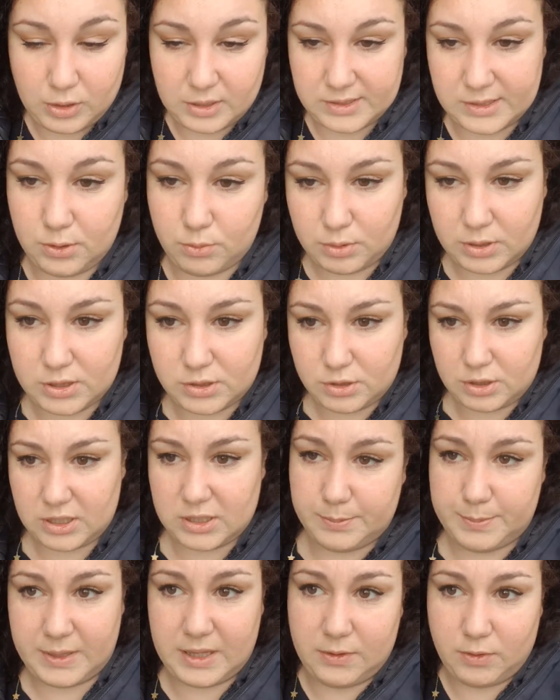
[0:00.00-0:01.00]
l'assicurazione
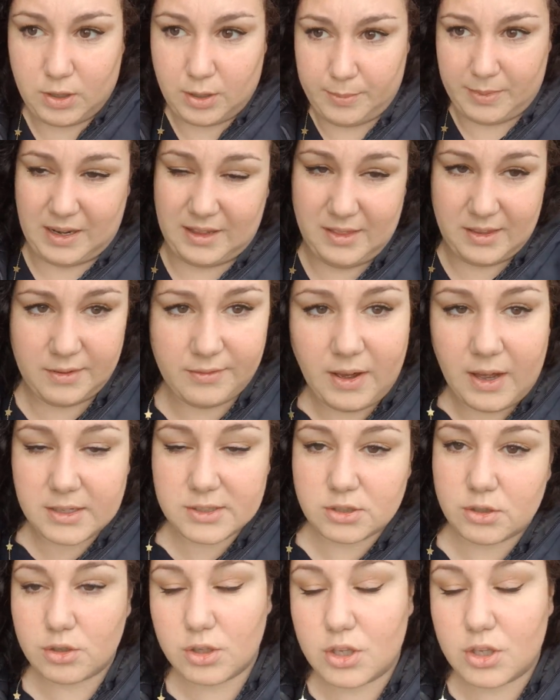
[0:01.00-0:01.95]
aspettavo che me l'attivassero